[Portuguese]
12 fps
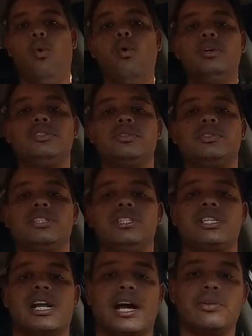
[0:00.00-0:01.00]
Use os
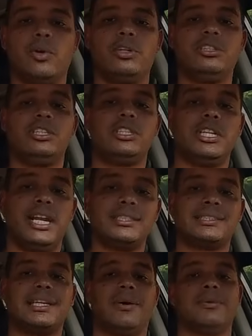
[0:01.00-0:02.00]
indicadores de
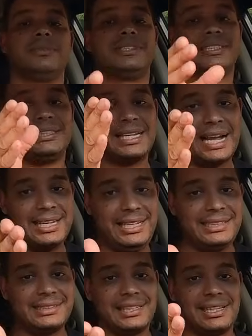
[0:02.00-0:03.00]
direção,
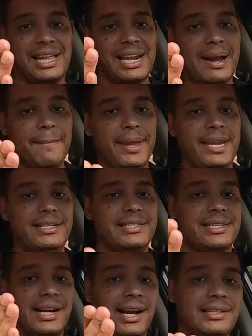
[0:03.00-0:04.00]
sinalize
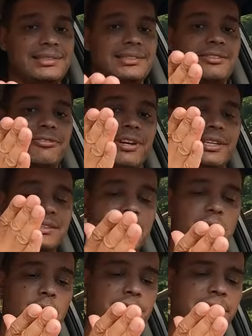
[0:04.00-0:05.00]
claramente antes de fazer
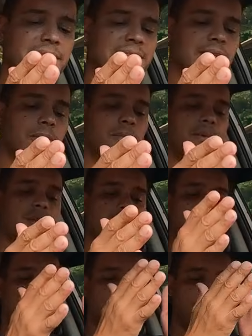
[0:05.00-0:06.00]
a conversão.
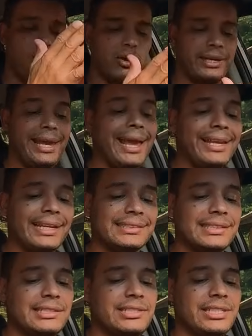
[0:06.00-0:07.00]
Por que, que
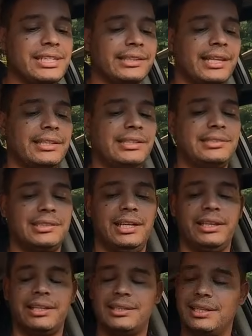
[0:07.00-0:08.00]
essa dica está
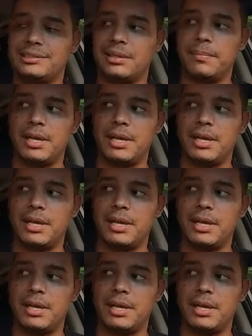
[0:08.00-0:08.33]
descrita dessa